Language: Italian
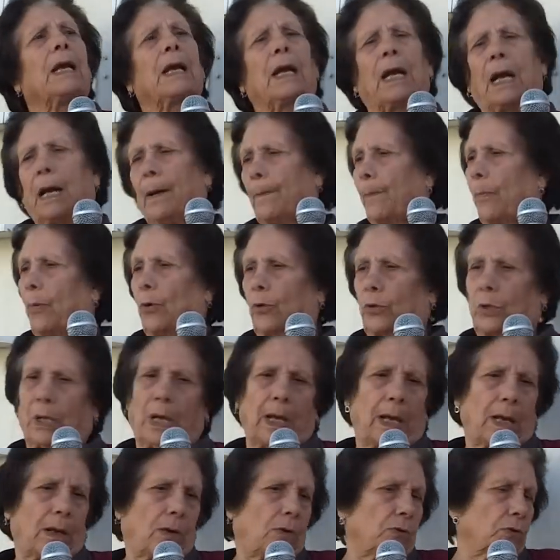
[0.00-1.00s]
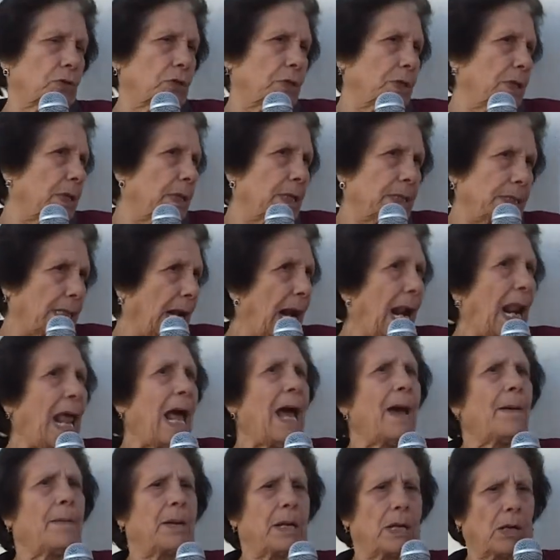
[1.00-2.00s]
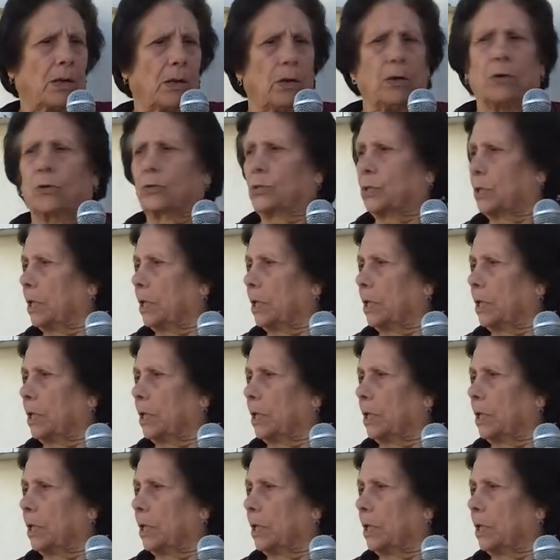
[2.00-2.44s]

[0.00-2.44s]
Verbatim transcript: che portava cose di salame, e cose.